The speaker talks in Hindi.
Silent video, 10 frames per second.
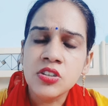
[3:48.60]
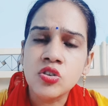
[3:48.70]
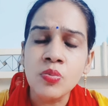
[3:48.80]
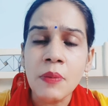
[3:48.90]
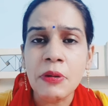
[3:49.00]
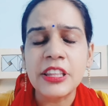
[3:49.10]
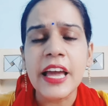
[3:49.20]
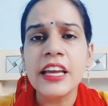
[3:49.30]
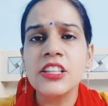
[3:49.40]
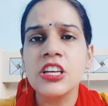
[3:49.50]
तुम्हें पता है
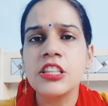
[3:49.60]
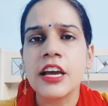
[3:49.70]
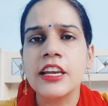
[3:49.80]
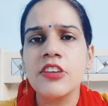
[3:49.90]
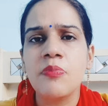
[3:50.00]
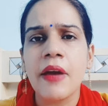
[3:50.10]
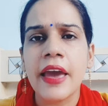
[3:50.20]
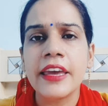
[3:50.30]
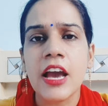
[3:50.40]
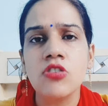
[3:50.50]
कितनी तकलीफ में है
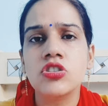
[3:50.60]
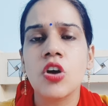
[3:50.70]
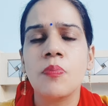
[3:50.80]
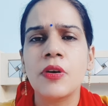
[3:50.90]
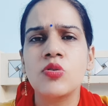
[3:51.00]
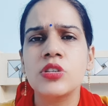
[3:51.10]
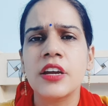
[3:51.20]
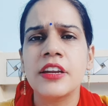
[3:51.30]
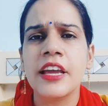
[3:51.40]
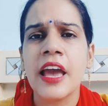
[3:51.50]
क्या उसके ऊपर गुजर
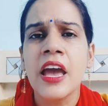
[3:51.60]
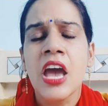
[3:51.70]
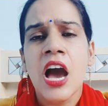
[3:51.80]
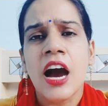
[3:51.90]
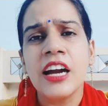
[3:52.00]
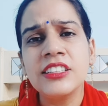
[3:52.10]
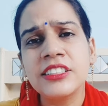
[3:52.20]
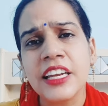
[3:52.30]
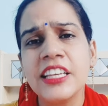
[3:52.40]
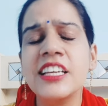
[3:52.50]
रही है हर
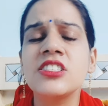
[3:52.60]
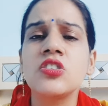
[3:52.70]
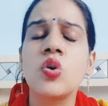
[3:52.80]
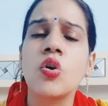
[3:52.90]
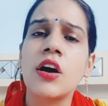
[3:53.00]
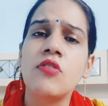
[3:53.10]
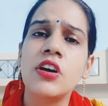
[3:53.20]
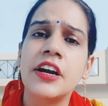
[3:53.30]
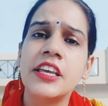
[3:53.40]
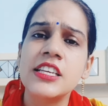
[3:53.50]
तरीके से धोखा वो
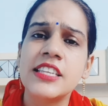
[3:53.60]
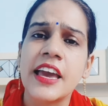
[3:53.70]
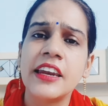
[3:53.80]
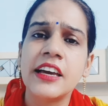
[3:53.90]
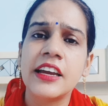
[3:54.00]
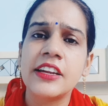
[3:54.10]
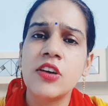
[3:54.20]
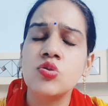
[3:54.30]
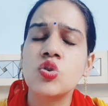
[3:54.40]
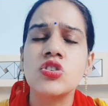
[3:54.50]
लड़की सहन कर रही है
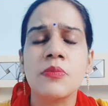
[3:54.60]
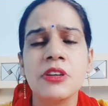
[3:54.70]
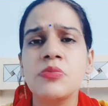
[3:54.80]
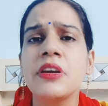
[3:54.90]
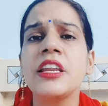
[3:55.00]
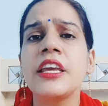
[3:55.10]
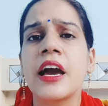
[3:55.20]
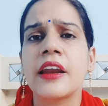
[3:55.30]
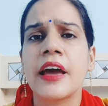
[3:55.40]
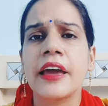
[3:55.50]
उसको समझ में ही नहीं
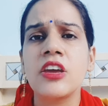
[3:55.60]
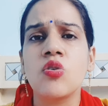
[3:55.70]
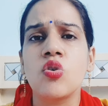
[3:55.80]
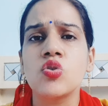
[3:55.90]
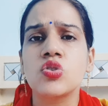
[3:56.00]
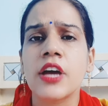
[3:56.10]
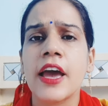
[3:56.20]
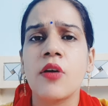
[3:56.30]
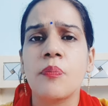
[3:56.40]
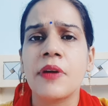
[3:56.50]
आ रहा है कि कौन उसका
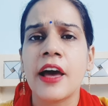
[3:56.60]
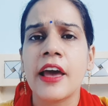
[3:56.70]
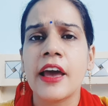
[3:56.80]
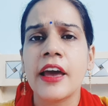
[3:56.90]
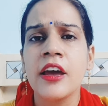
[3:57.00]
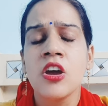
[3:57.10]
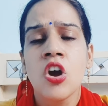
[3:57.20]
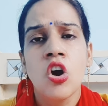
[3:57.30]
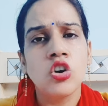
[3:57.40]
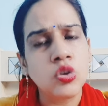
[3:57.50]
ऊपर आया है
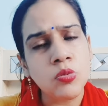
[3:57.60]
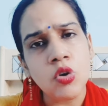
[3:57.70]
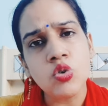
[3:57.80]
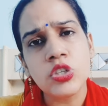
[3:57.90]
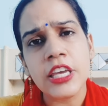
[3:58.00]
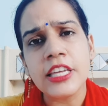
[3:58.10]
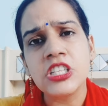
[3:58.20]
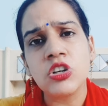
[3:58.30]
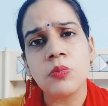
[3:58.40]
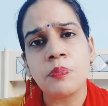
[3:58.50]
और तुम लोग उसी
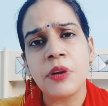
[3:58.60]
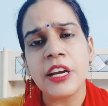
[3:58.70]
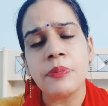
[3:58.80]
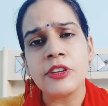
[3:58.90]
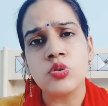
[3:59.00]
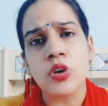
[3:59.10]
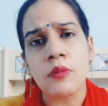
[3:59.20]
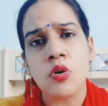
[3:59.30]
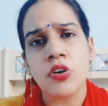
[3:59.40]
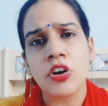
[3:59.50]
की पीठ पे चूरा
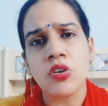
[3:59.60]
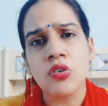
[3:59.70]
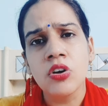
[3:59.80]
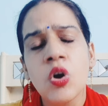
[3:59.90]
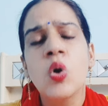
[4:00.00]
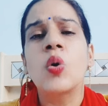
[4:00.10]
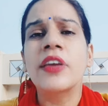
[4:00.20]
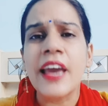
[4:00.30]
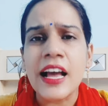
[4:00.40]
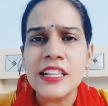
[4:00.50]
भोंक रहे हो और
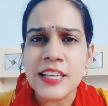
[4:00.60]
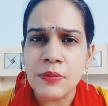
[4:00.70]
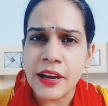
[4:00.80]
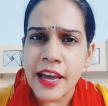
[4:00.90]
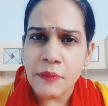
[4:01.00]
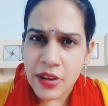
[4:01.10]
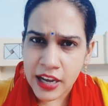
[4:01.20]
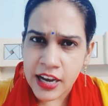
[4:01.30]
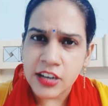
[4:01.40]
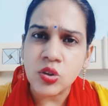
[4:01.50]
क्या इल्ज़ाम लगाया मेरा
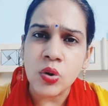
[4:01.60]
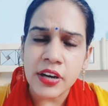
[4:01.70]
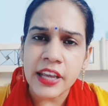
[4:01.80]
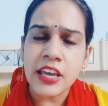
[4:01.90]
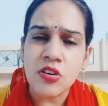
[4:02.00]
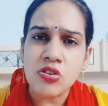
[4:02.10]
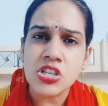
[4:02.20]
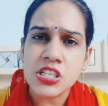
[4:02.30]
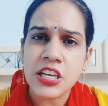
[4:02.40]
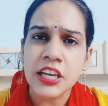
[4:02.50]
घर तोड़ने की
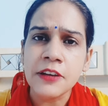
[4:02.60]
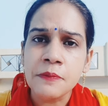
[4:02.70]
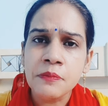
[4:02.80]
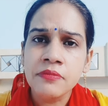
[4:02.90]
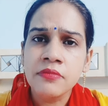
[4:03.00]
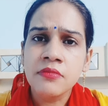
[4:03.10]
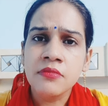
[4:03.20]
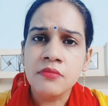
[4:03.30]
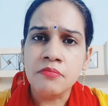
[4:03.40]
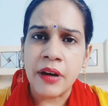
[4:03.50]
कोशिश की
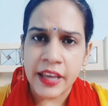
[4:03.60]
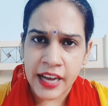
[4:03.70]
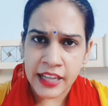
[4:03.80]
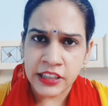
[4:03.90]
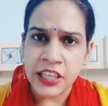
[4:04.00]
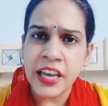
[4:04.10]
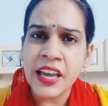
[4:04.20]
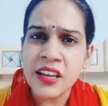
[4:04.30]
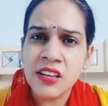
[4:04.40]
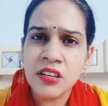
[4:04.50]
भड़काती है
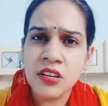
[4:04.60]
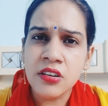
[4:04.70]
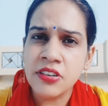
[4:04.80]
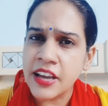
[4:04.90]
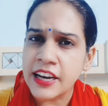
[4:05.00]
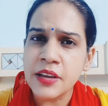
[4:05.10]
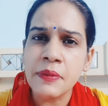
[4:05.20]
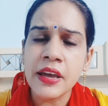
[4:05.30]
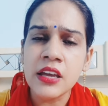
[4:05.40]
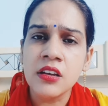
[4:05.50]
रियली
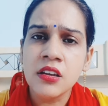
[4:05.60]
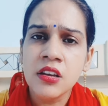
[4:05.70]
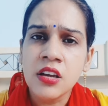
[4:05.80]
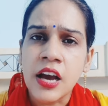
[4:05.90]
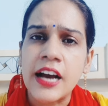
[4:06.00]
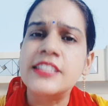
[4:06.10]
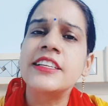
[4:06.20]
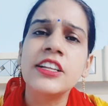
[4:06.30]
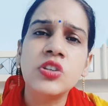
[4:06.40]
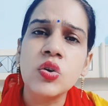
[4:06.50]
में
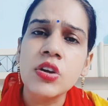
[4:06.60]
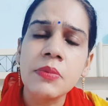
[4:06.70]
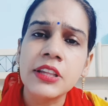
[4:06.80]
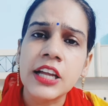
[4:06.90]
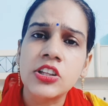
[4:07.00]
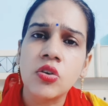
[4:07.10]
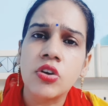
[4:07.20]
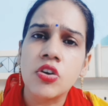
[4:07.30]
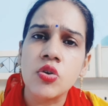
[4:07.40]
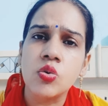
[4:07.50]
असलियत क्यों नहीं बताते हो कि
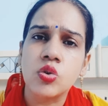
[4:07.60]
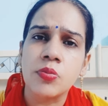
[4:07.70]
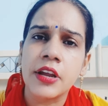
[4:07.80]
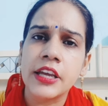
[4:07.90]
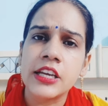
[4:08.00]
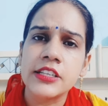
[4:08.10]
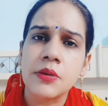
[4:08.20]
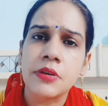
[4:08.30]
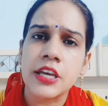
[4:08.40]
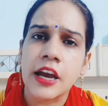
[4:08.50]
क्यों तुमने ये
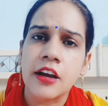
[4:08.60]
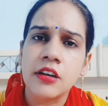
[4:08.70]
सब किया